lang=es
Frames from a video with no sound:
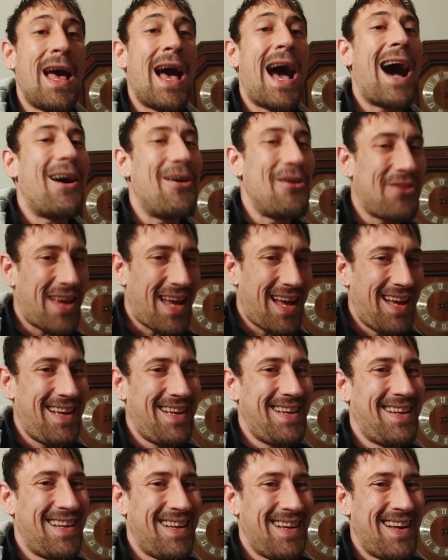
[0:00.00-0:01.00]
Ahora
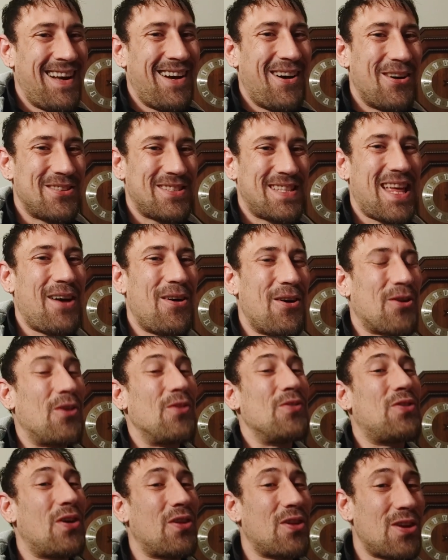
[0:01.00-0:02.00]
os dejo
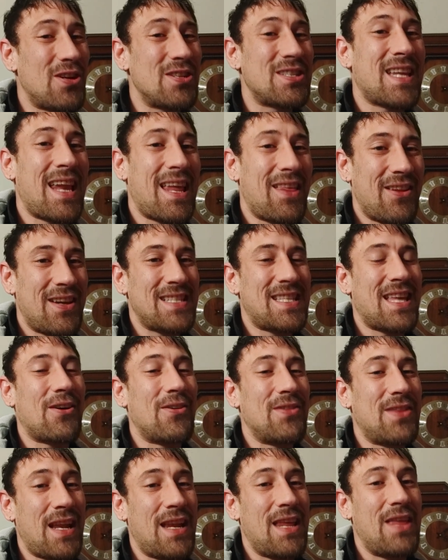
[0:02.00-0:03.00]
con todos los creadores de
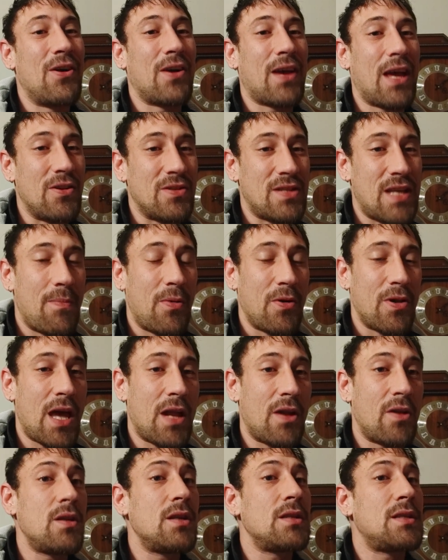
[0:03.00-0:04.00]
contenido que nos
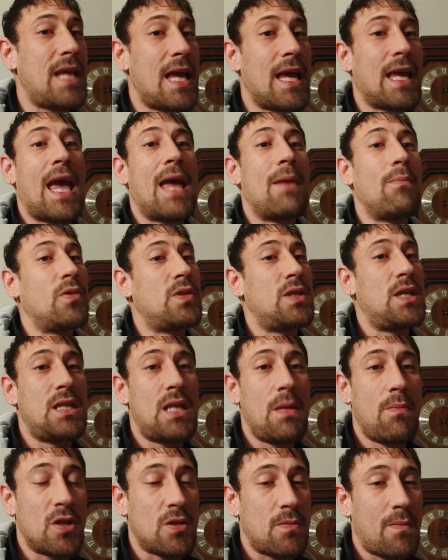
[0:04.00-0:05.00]
apoyaron. Sé que hay
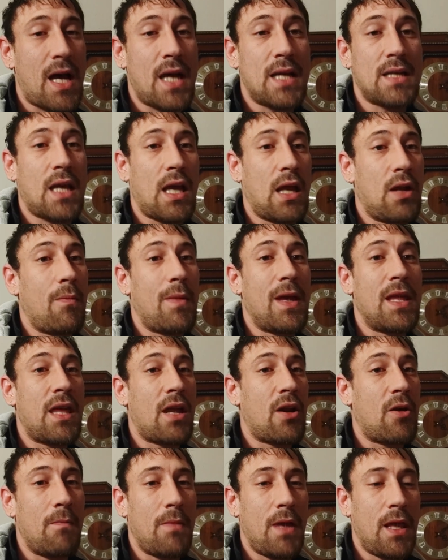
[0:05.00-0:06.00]
muchísimos más que no me
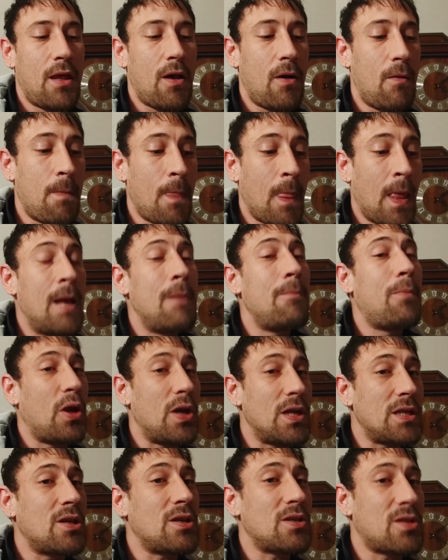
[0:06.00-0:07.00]
hicieron vídeo,
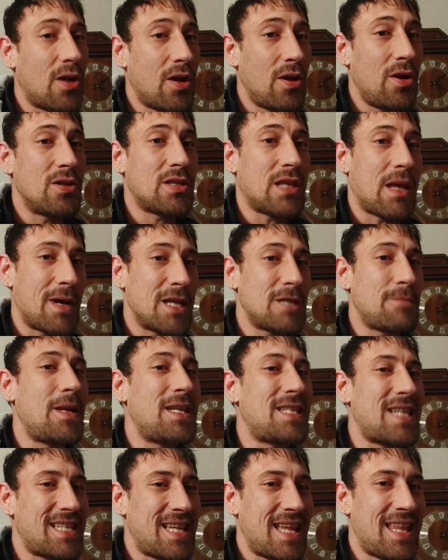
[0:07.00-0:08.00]
pero estos son los que más
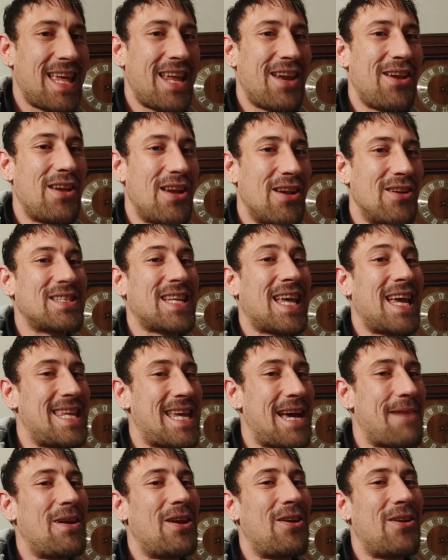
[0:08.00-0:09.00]
prisa se dieron y los que
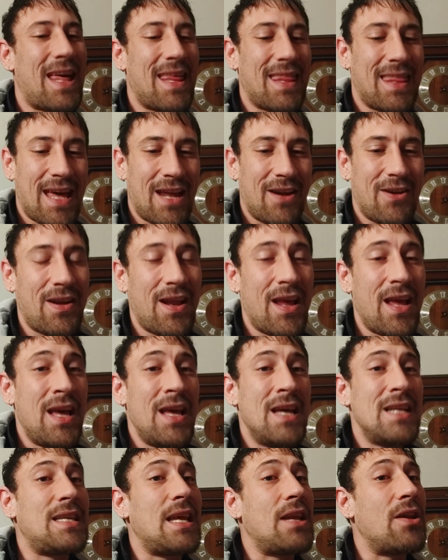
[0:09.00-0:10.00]
ya me lo lanzaron.
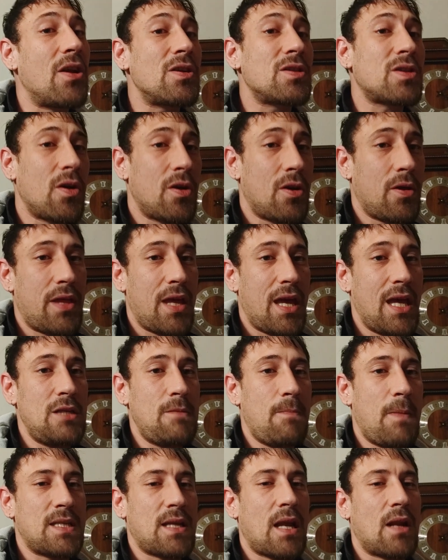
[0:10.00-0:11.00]
Si no los
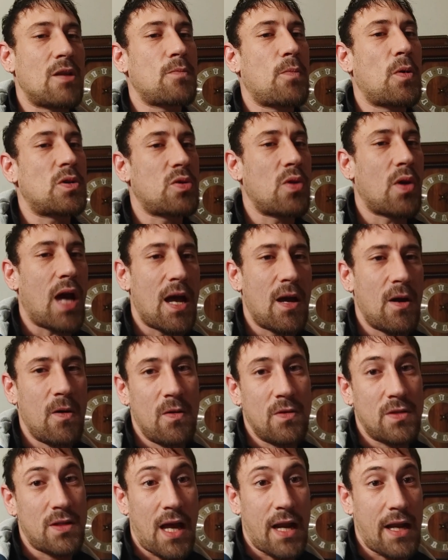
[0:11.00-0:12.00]
conocéis, pasaros por sus
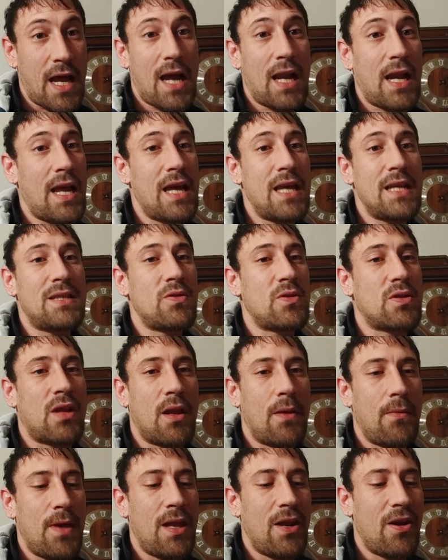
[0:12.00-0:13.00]
canales,
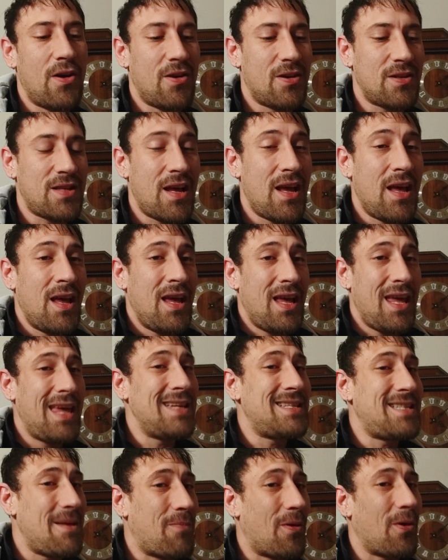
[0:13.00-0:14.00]
suscribiros
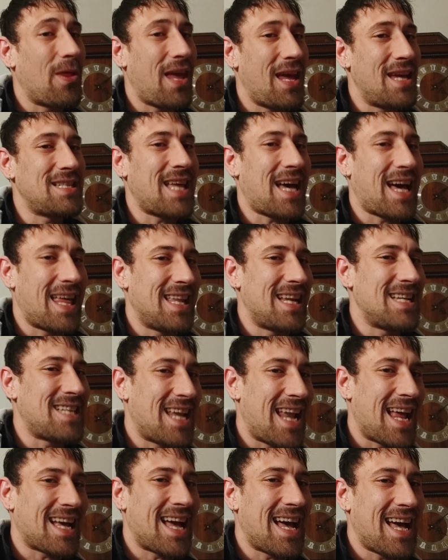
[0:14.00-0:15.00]
y si podéis, dejadles
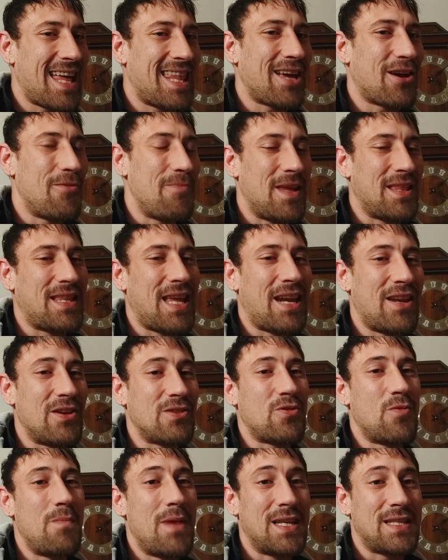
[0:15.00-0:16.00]
en la caja de
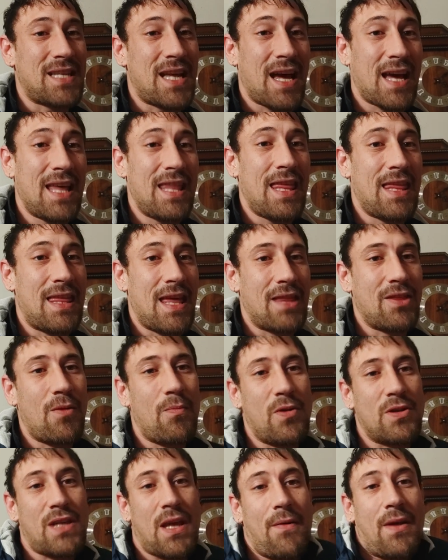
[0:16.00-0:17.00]
comentarios un mensaje diciendo
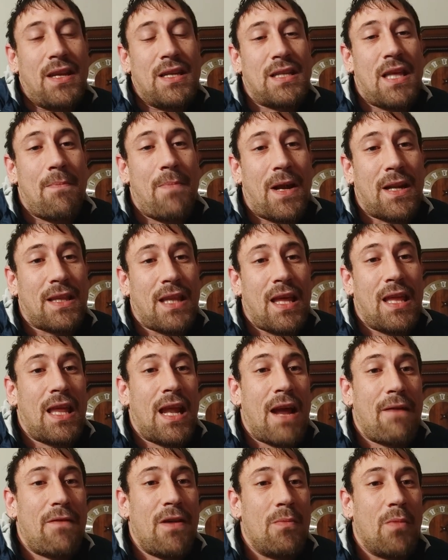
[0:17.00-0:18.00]
pues que venís de parte
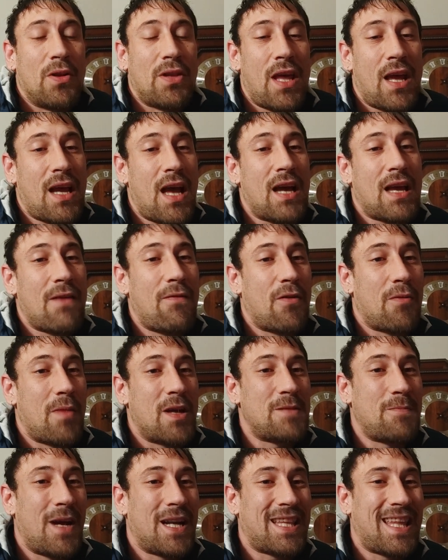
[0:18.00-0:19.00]
de la Filmoteca, que
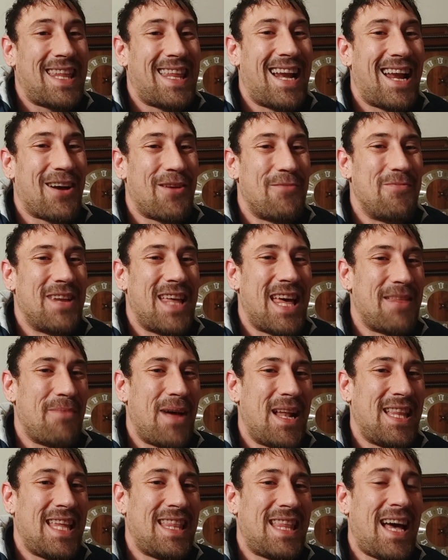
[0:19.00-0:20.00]
formáis parte de la comunidad
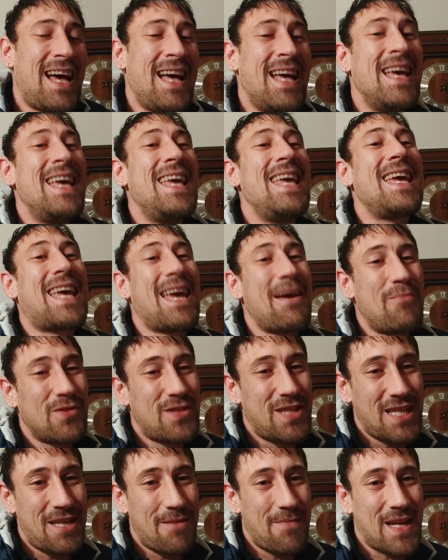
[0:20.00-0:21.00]
maldita y que
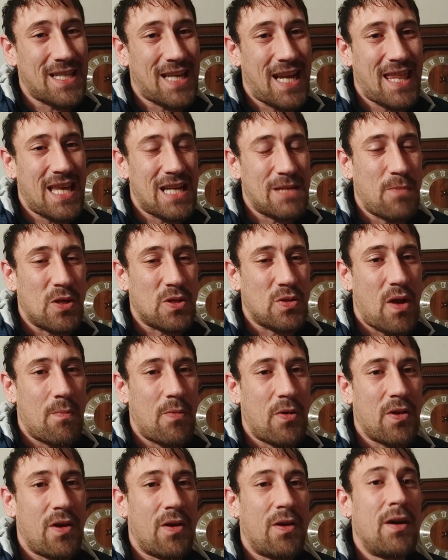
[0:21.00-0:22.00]
muchísimas gracias por su
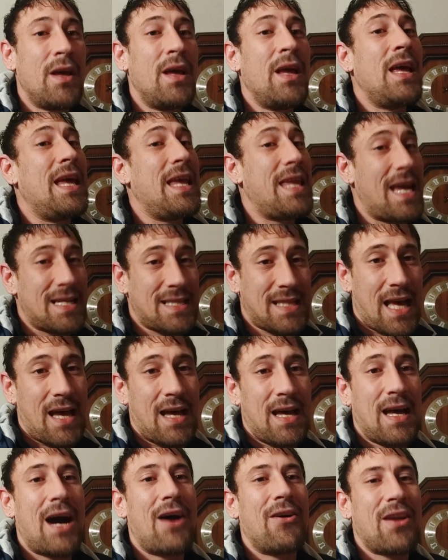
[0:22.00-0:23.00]
apoyo. Y ya
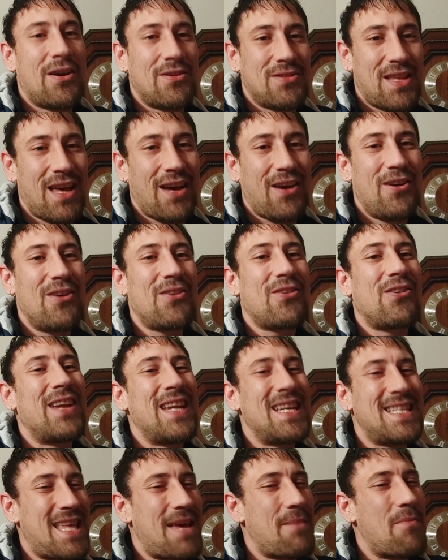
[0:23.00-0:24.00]
está. Ahora os dejo
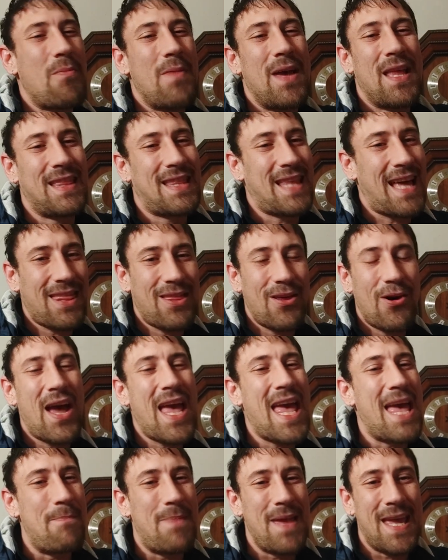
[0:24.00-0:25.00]
con este momentazo
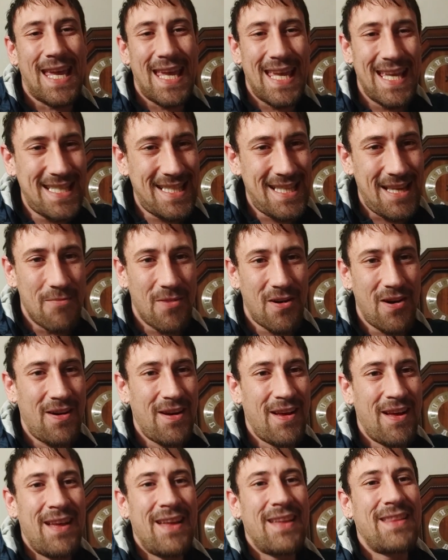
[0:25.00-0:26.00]
epiquísimo
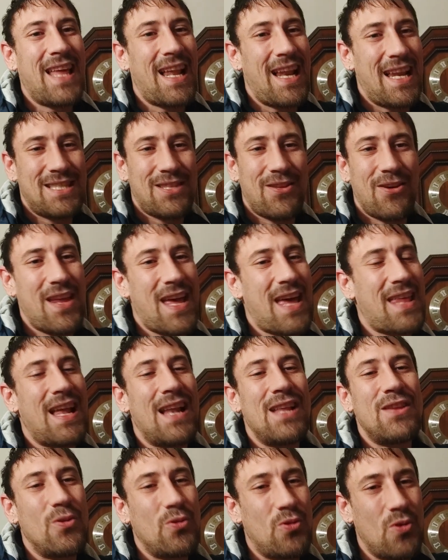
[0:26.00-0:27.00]
de la historia
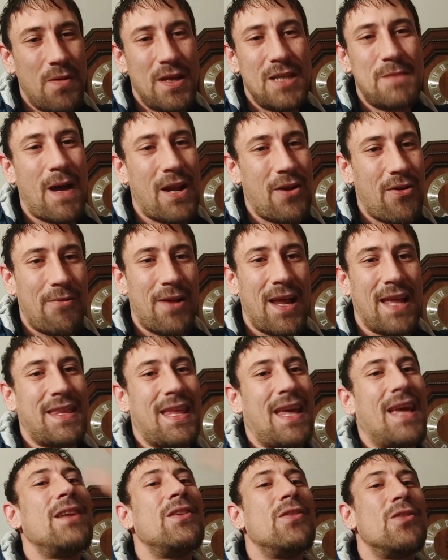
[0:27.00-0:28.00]
del YouTube hispanohablante.